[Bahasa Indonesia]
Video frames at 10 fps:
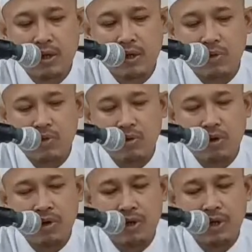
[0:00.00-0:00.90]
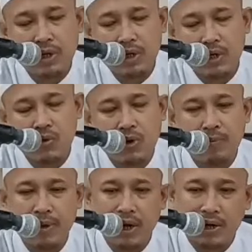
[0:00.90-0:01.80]
niku zahire
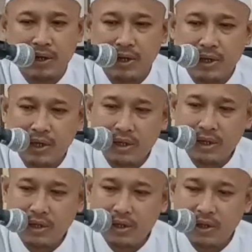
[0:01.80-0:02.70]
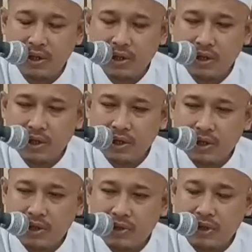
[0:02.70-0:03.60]
gunemane
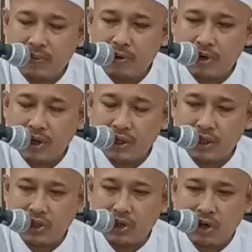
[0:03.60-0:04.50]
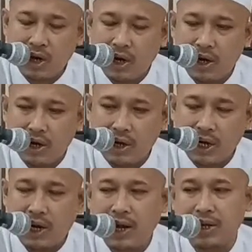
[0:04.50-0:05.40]
tibun iktisar ala
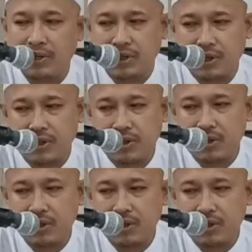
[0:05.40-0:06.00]
kalhajat.